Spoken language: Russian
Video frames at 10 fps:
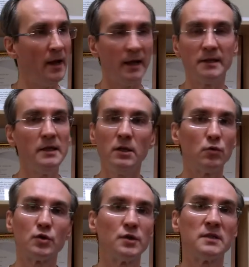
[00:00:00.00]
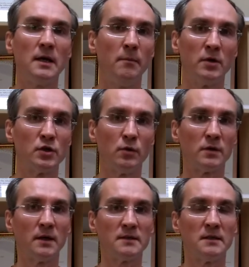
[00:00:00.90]
это не то же самое, что
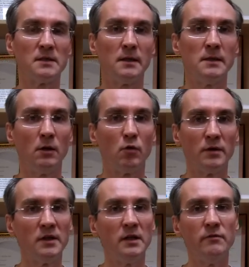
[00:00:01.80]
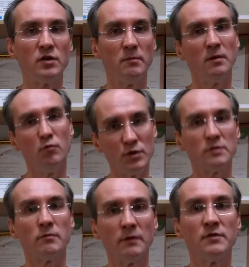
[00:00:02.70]
отказаться от налога на недвижимое
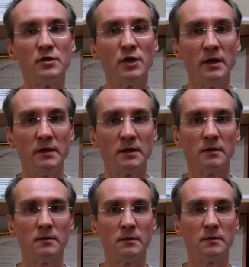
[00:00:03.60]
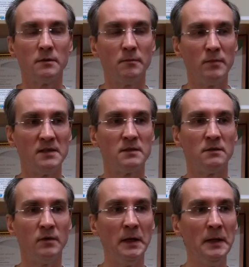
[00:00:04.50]
имущество -то в течение этих э,
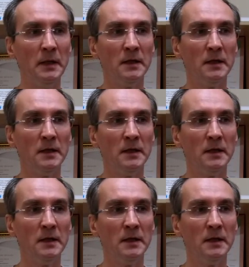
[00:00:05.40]
месяцев. Да?